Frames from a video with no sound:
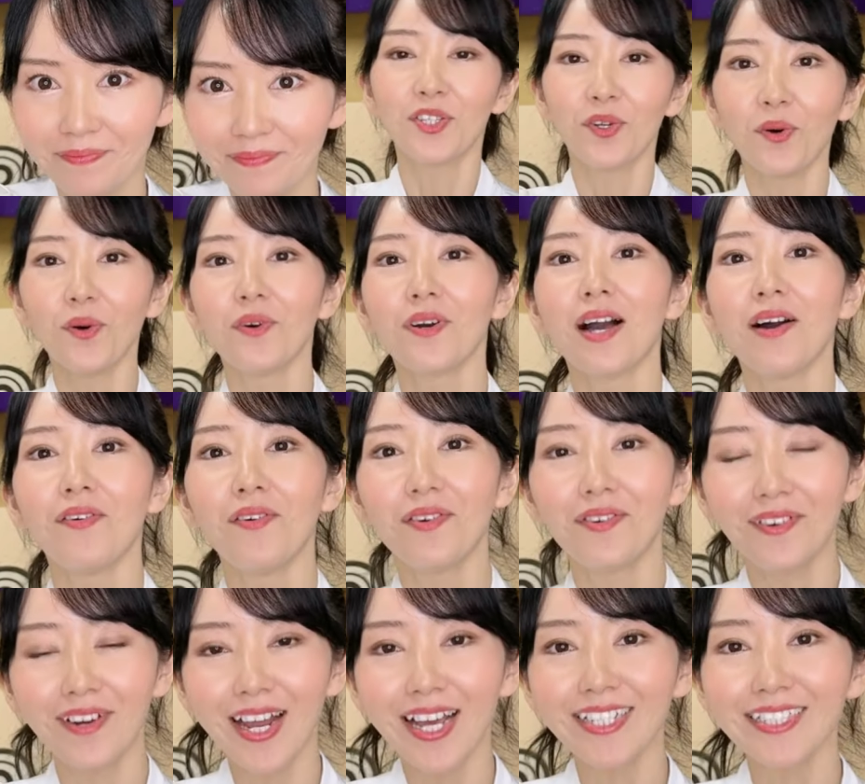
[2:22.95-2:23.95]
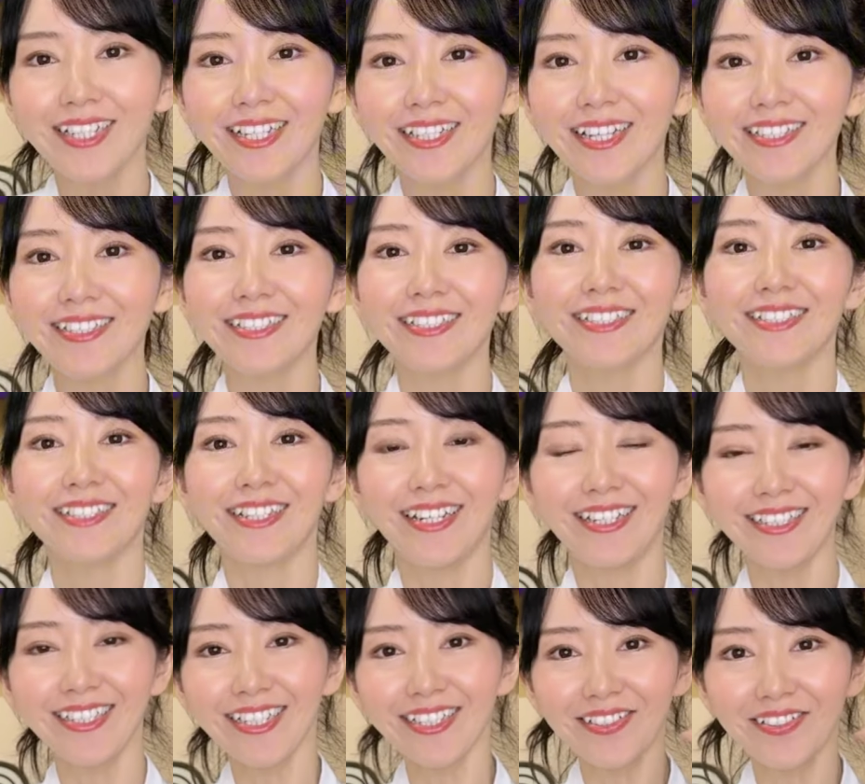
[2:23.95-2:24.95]
動画をご覧いただき
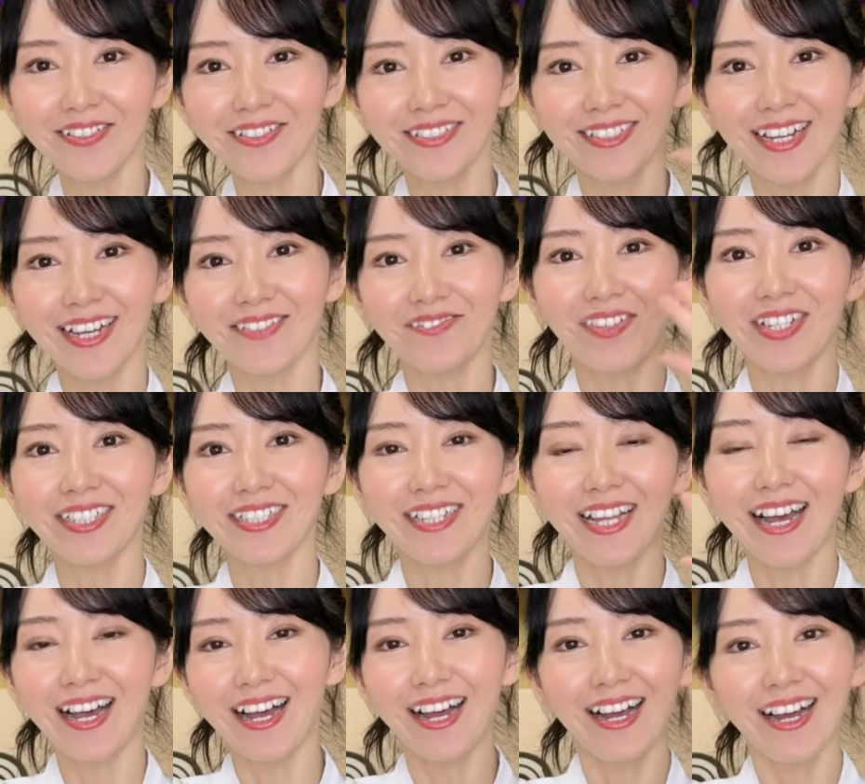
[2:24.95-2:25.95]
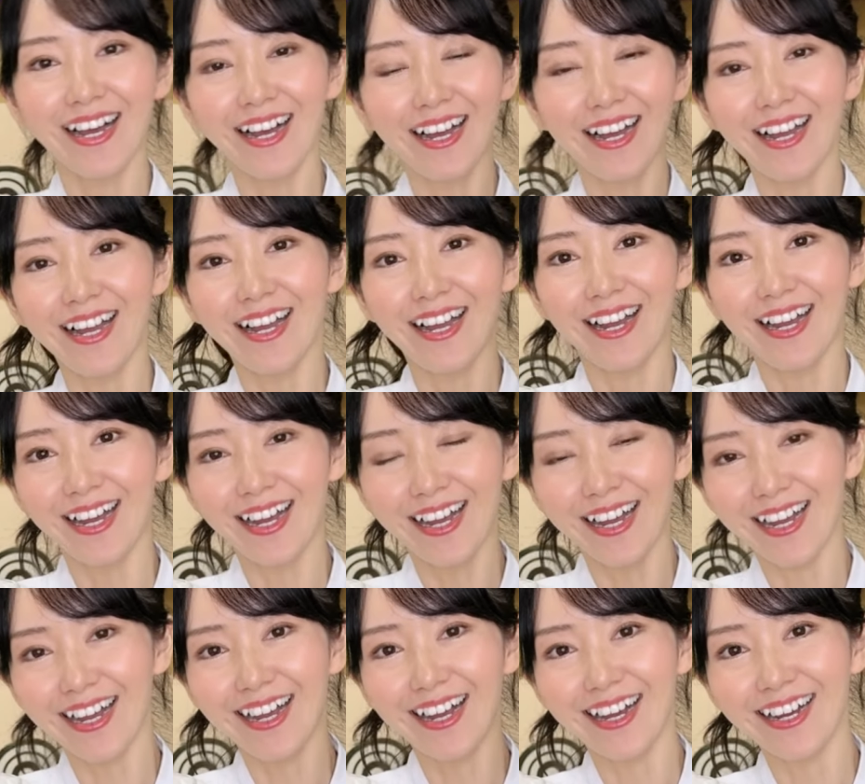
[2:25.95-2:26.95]
ありがとうございまし
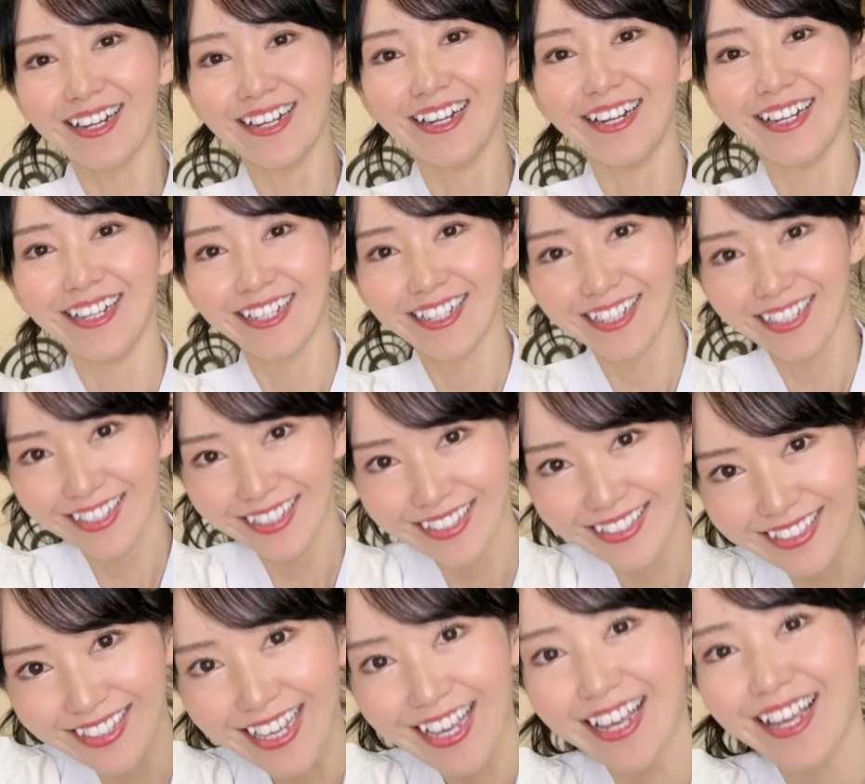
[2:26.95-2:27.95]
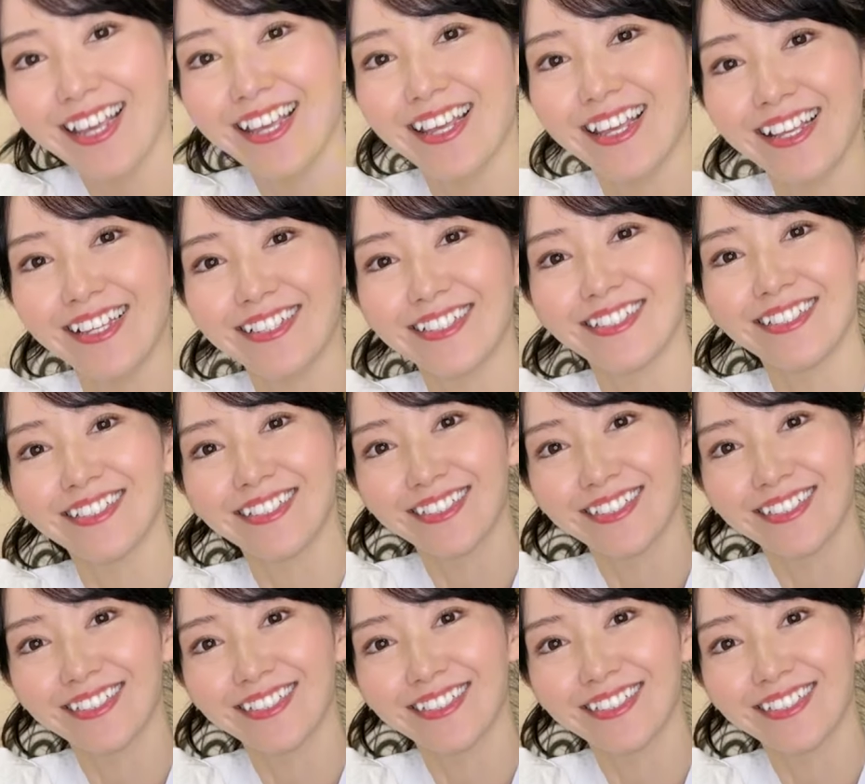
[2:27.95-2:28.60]
たイエーイ